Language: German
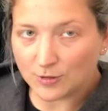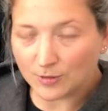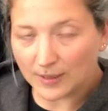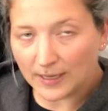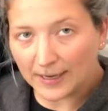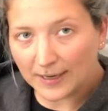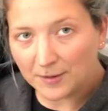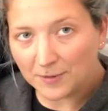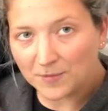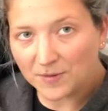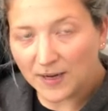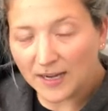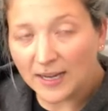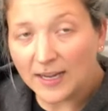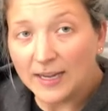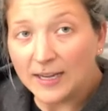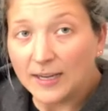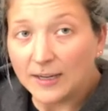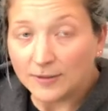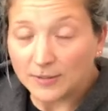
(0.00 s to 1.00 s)
und einfach.
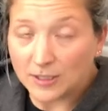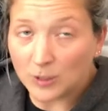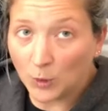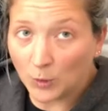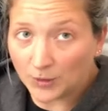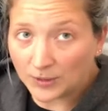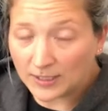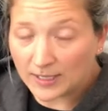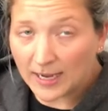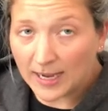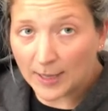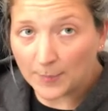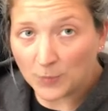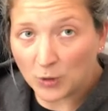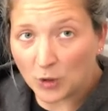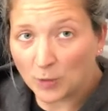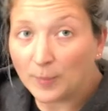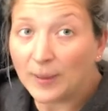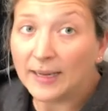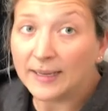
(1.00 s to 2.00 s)
Die Hunde haben
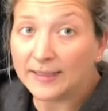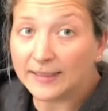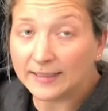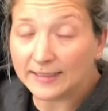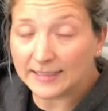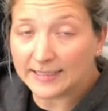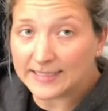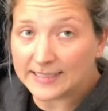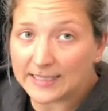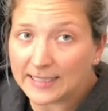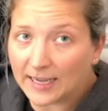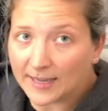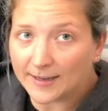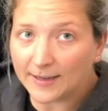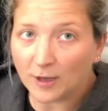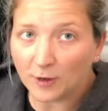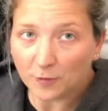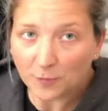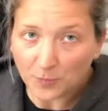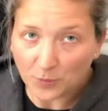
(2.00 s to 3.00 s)
nochmal einen richtigen
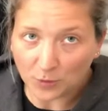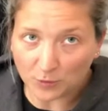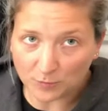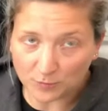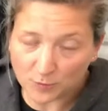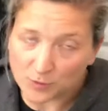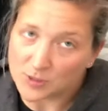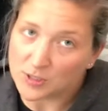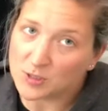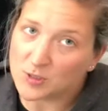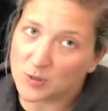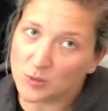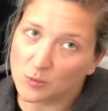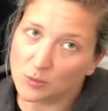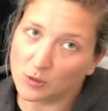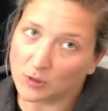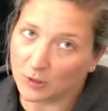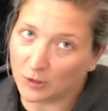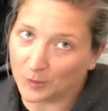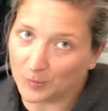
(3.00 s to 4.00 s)
Anlaufpunkt, wo sie zur
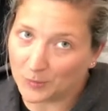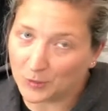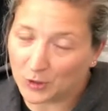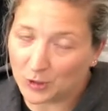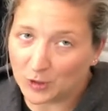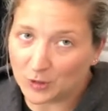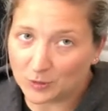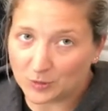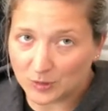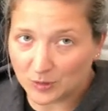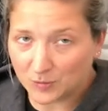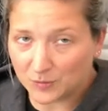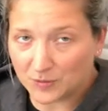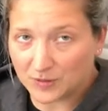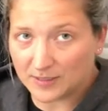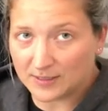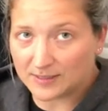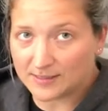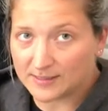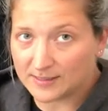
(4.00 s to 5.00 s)
Ruhe kommen können und ich
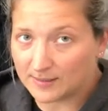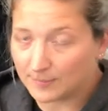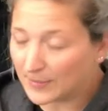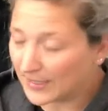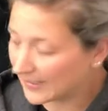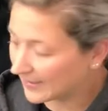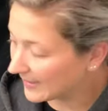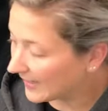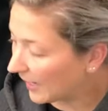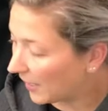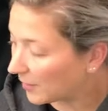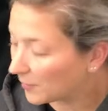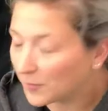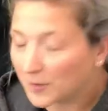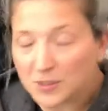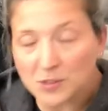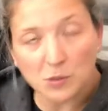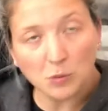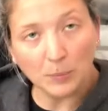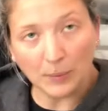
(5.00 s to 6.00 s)
finde diese Matten
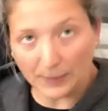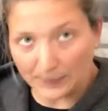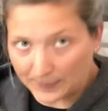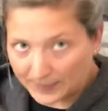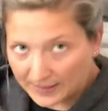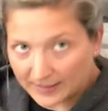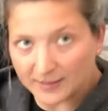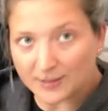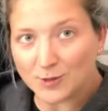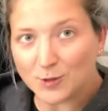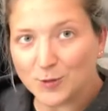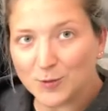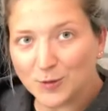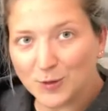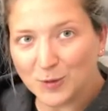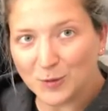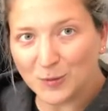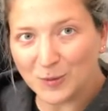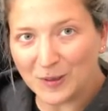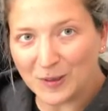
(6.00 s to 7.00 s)
einfach super praktisch für
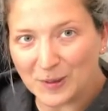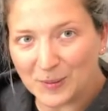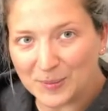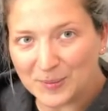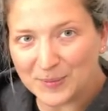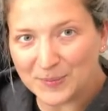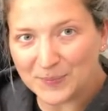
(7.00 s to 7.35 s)
den Urlaub.